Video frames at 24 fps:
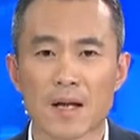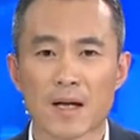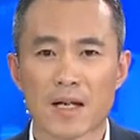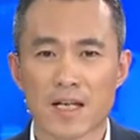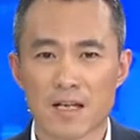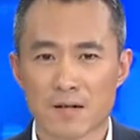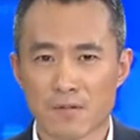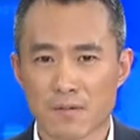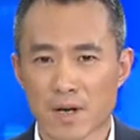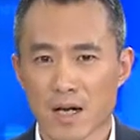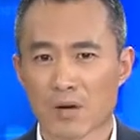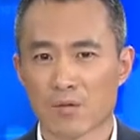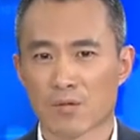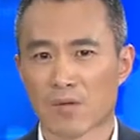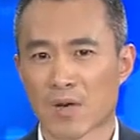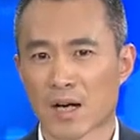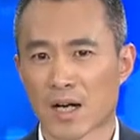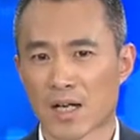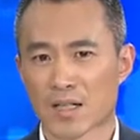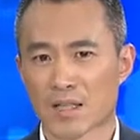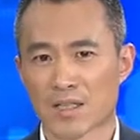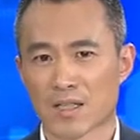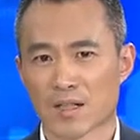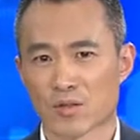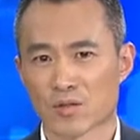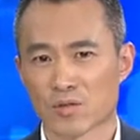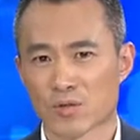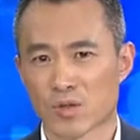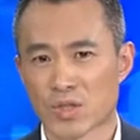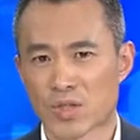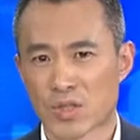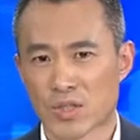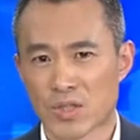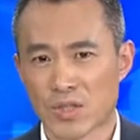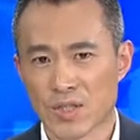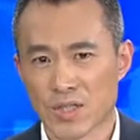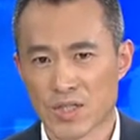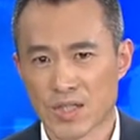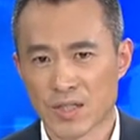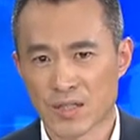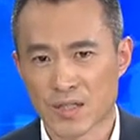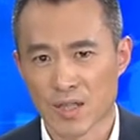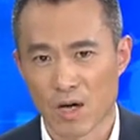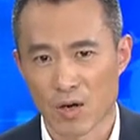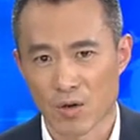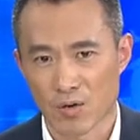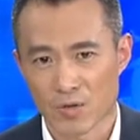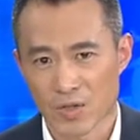另外，我还想说，直接
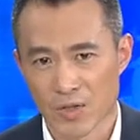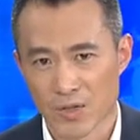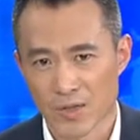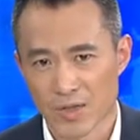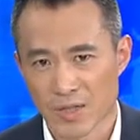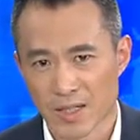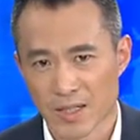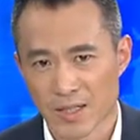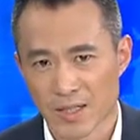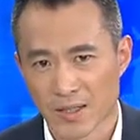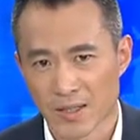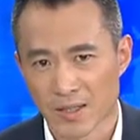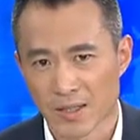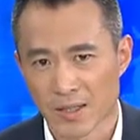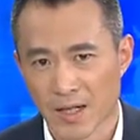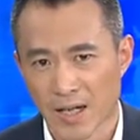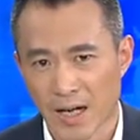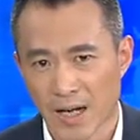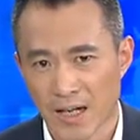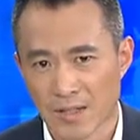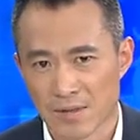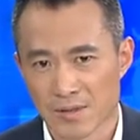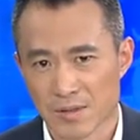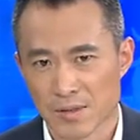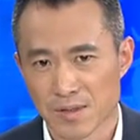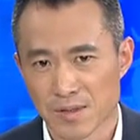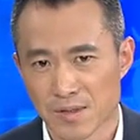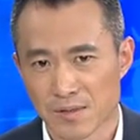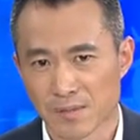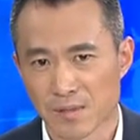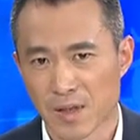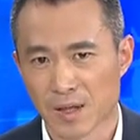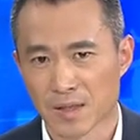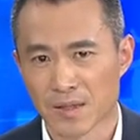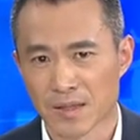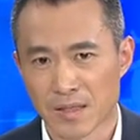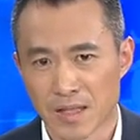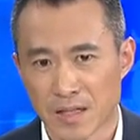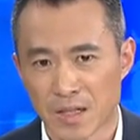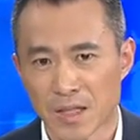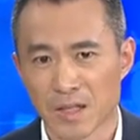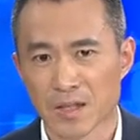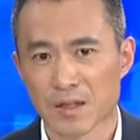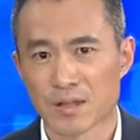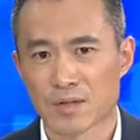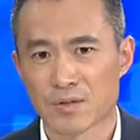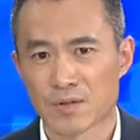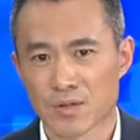导致这个孩子死亡的那
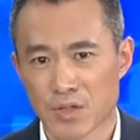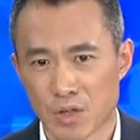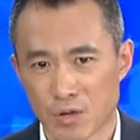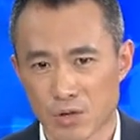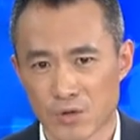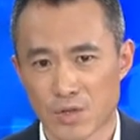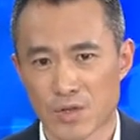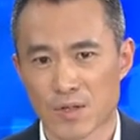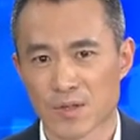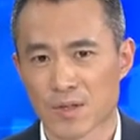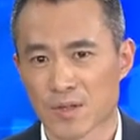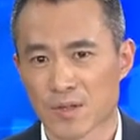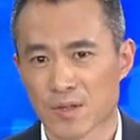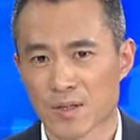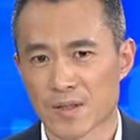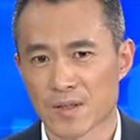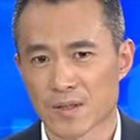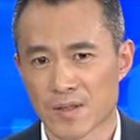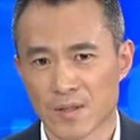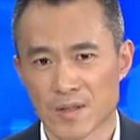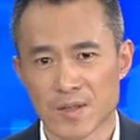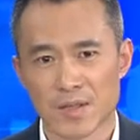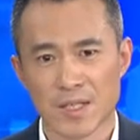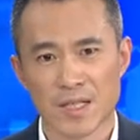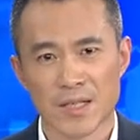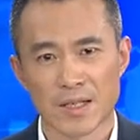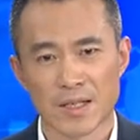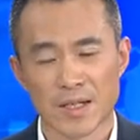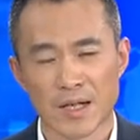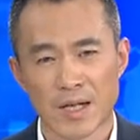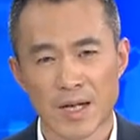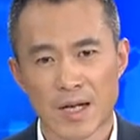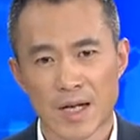个肇事的司机，